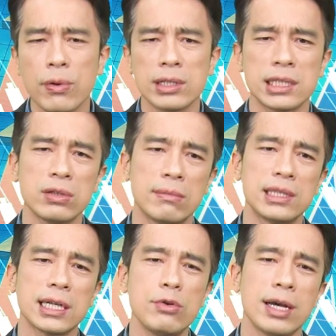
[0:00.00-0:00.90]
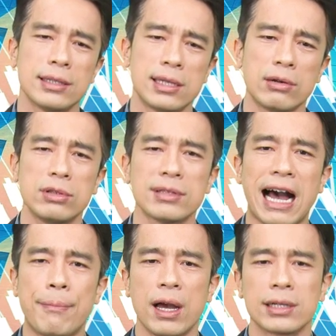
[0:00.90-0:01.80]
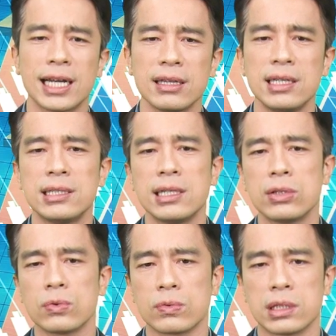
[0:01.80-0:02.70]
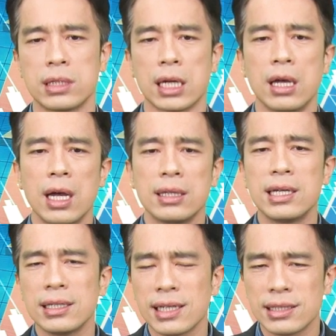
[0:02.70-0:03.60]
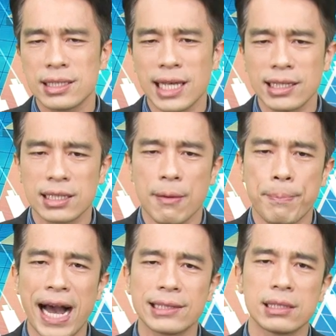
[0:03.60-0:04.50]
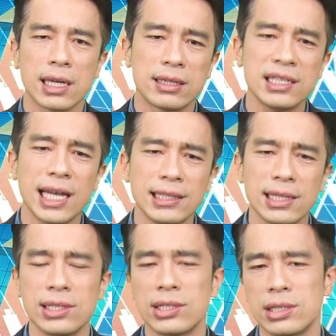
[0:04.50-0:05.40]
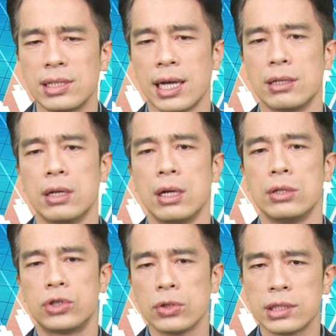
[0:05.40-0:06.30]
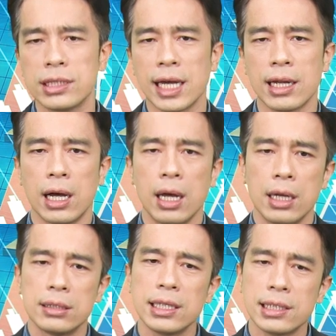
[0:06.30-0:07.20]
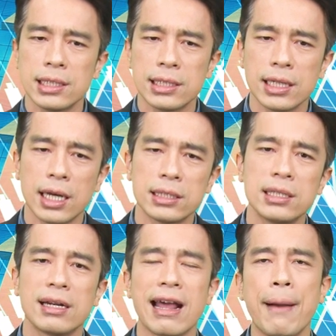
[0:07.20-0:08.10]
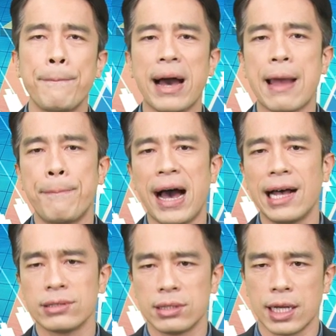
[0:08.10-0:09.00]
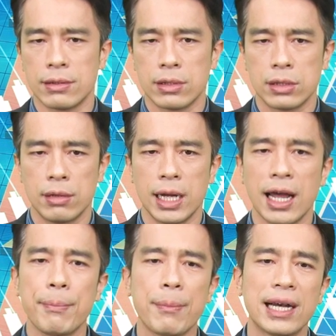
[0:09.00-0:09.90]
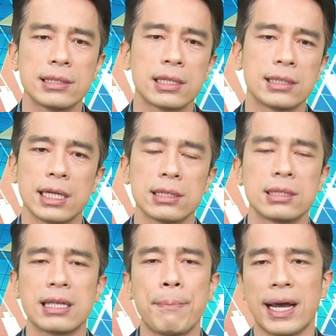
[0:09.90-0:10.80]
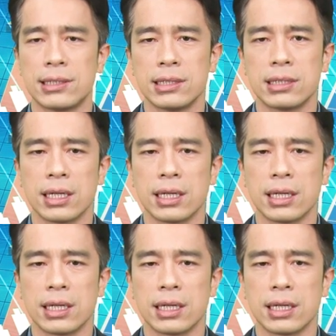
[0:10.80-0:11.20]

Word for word: 其实我们这个月早就达标。你看第一胜是五十点，第二胜是三十点、八十点，第三胜是十点、九十点了，第四胜呢是两百八十点。对不对？两百八十点降至三百七十点，